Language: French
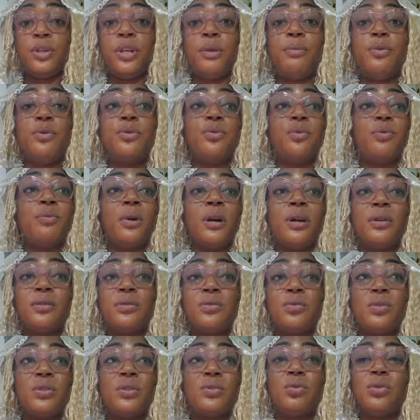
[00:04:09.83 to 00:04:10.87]
Pour les
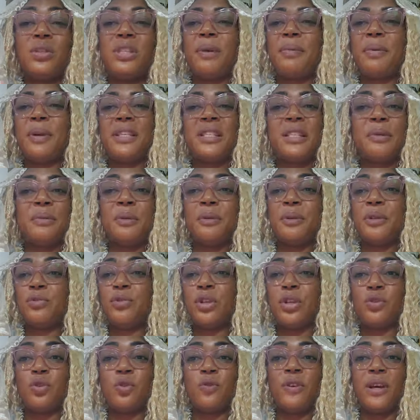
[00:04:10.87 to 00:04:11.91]
musulmans, tous, ces principes
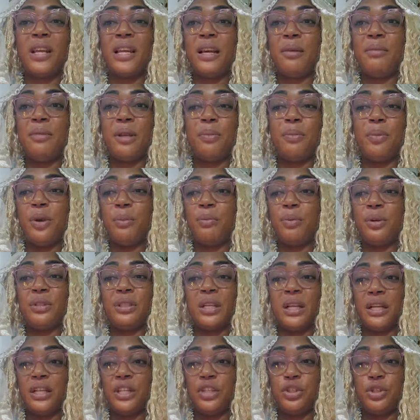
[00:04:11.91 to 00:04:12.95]
spirituels sont valables, et peu
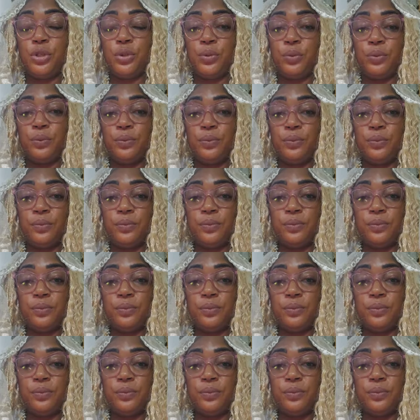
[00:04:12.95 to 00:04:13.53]
importe ta religion.